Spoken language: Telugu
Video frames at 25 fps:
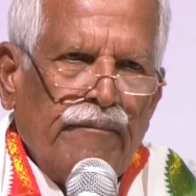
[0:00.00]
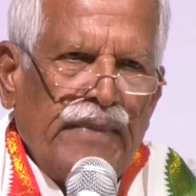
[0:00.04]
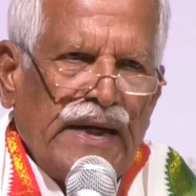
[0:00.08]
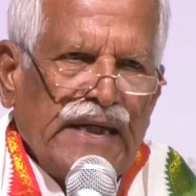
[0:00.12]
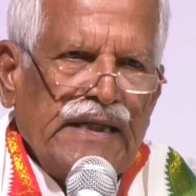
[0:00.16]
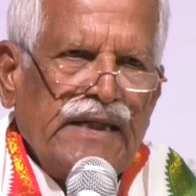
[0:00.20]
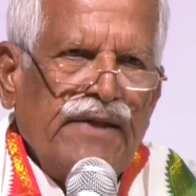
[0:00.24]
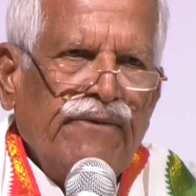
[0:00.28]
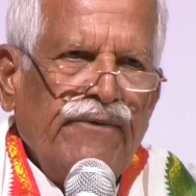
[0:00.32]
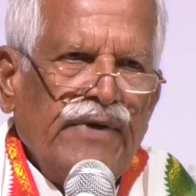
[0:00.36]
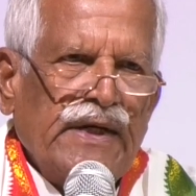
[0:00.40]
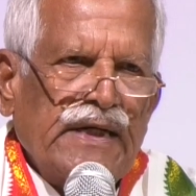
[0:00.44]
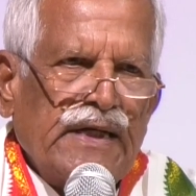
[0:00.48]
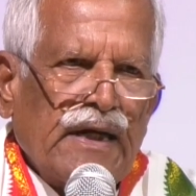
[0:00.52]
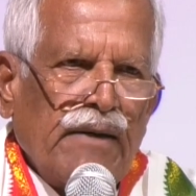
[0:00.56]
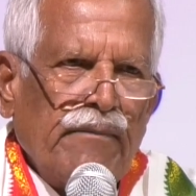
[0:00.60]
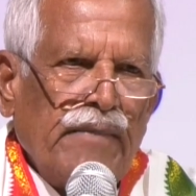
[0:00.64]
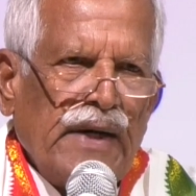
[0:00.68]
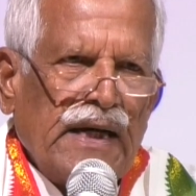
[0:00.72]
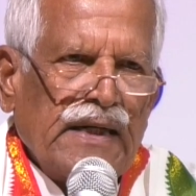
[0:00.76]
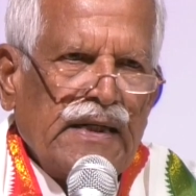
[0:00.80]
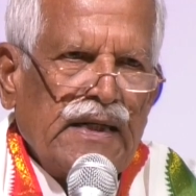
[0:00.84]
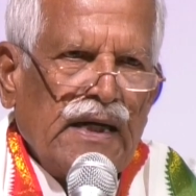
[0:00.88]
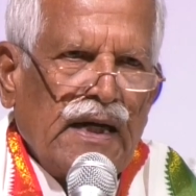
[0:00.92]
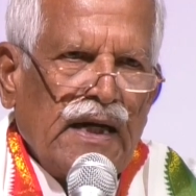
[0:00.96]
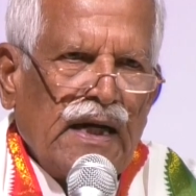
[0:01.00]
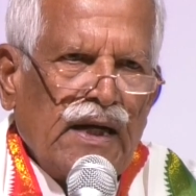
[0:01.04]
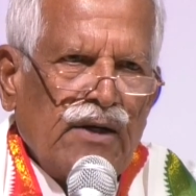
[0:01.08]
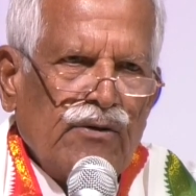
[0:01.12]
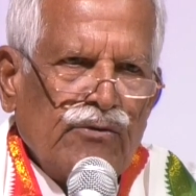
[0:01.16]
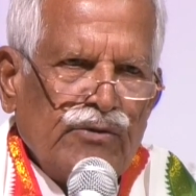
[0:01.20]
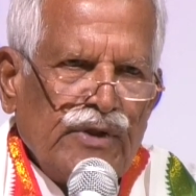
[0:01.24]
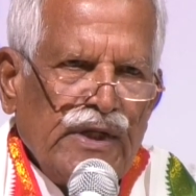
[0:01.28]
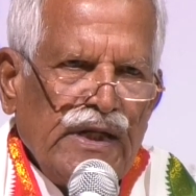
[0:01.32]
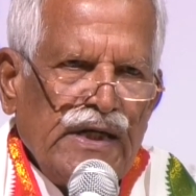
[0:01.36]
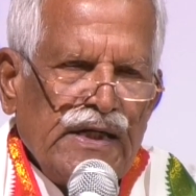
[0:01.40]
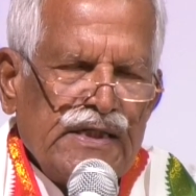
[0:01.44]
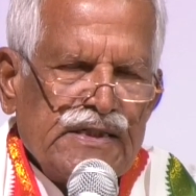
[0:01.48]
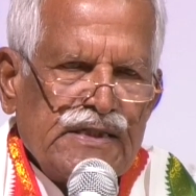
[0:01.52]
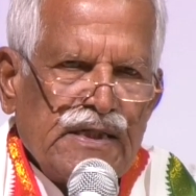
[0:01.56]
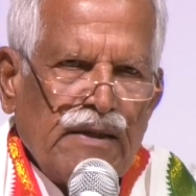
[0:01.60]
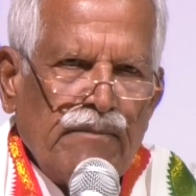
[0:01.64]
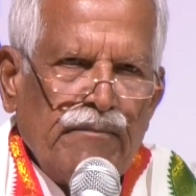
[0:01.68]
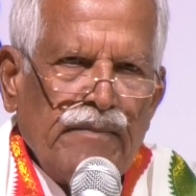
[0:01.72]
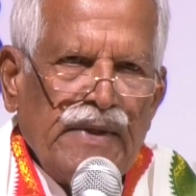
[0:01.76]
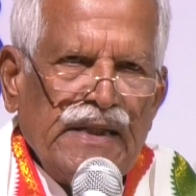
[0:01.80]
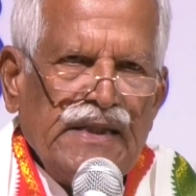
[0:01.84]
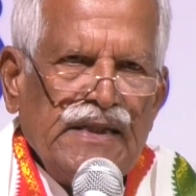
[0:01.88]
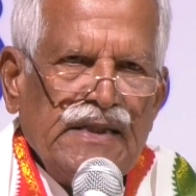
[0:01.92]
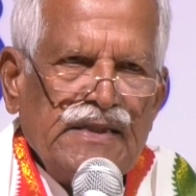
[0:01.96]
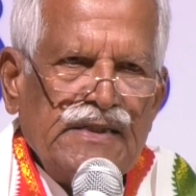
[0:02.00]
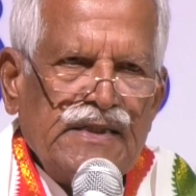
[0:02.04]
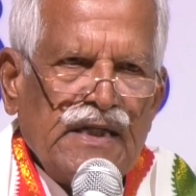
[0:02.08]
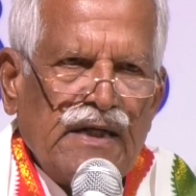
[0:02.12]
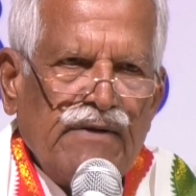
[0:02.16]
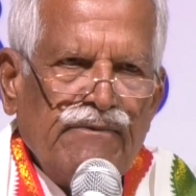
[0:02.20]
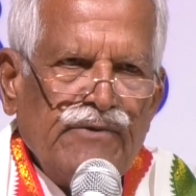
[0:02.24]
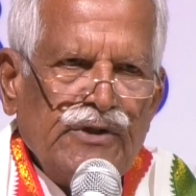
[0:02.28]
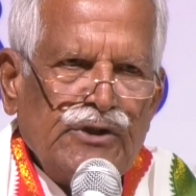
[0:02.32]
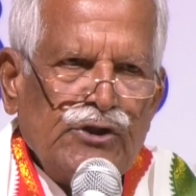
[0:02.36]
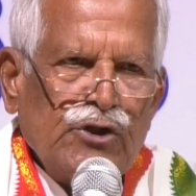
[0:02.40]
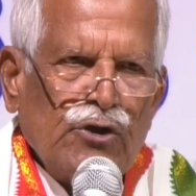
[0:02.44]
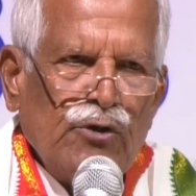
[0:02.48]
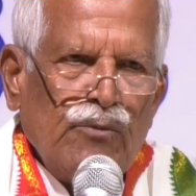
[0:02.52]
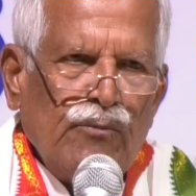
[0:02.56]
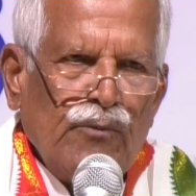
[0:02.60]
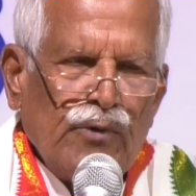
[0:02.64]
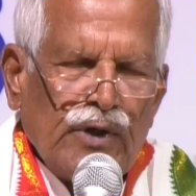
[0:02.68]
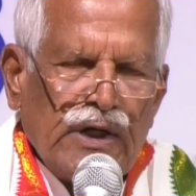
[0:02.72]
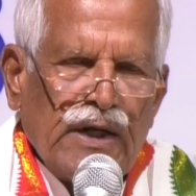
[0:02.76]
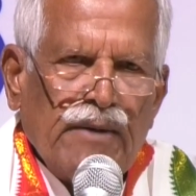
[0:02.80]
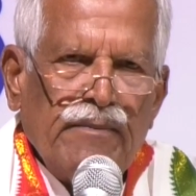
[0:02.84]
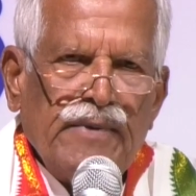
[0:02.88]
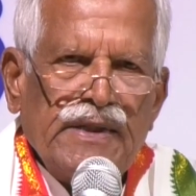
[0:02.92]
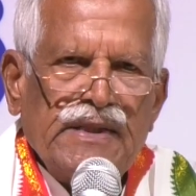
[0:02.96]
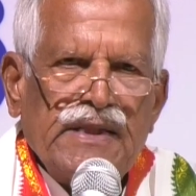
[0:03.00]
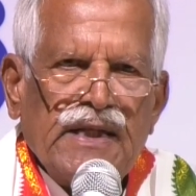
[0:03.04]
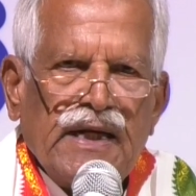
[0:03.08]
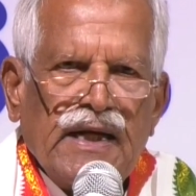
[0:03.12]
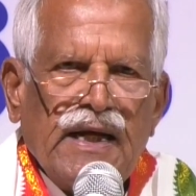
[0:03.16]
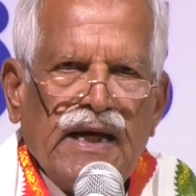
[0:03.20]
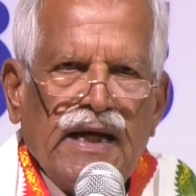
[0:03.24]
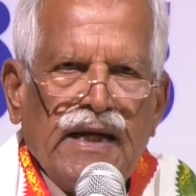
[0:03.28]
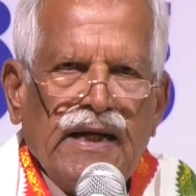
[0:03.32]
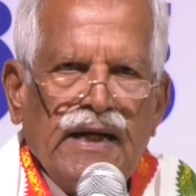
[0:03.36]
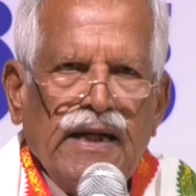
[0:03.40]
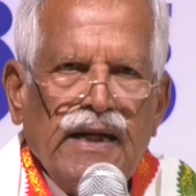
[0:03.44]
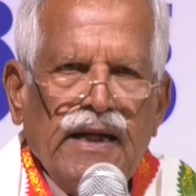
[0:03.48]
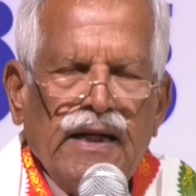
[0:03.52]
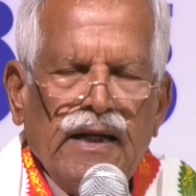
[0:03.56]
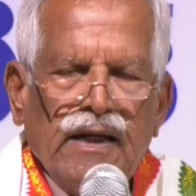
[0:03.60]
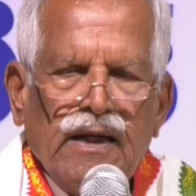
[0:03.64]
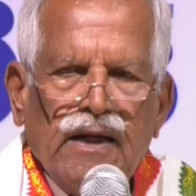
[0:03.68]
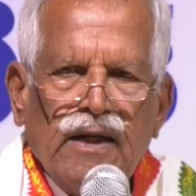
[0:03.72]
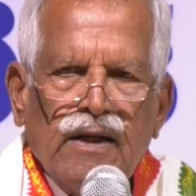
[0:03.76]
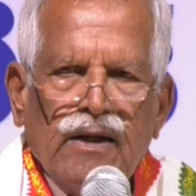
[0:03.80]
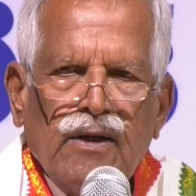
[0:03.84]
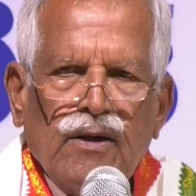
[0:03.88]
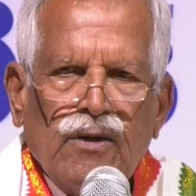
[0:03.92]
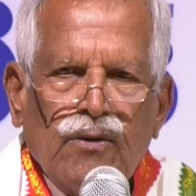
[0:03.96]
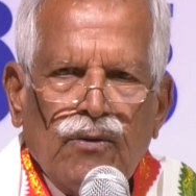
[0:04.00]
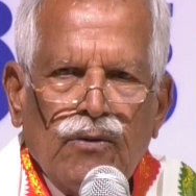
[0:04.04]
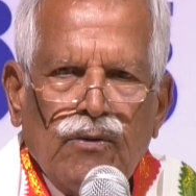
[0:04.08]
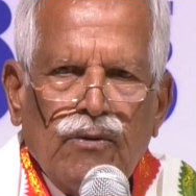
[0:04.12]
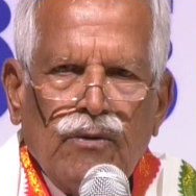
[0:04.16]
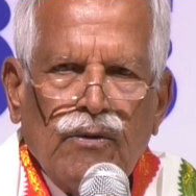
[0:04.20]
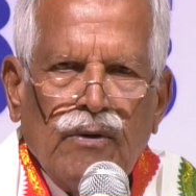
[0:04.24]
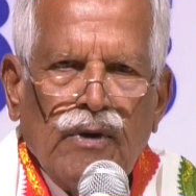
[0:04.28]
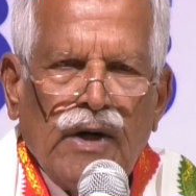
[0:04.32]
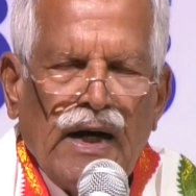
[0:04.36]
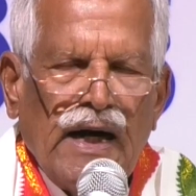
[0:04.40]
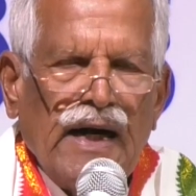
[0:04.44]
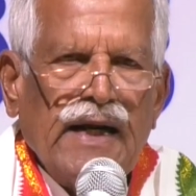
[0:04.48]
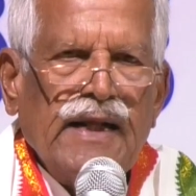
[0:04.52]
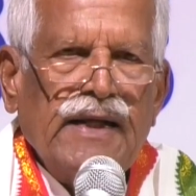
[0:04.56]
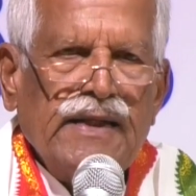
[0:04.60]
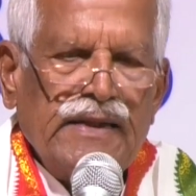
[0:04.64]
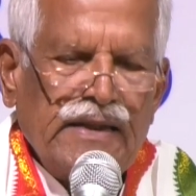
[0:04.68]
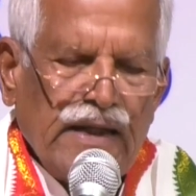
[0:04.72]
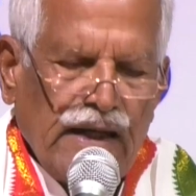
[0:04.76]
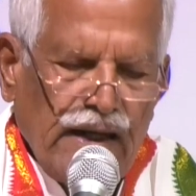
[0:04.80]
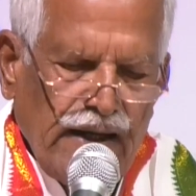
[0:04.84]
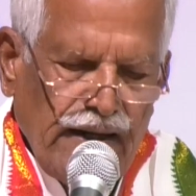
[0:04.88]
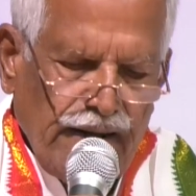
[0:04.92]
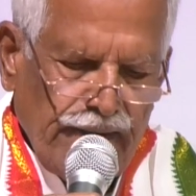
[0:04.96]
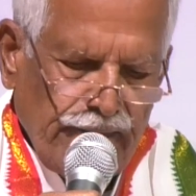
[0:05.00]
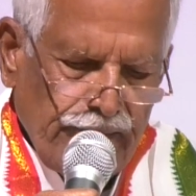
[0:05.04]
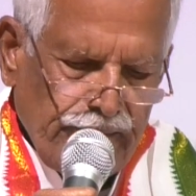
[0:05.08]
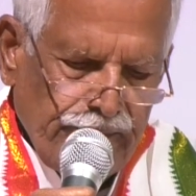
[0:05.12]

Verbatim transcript: బట్టి విక్రమార్క గారు దీనికి సంబంధించిన విషయం ముఖ్యమంత్రి గారిని అడిగితే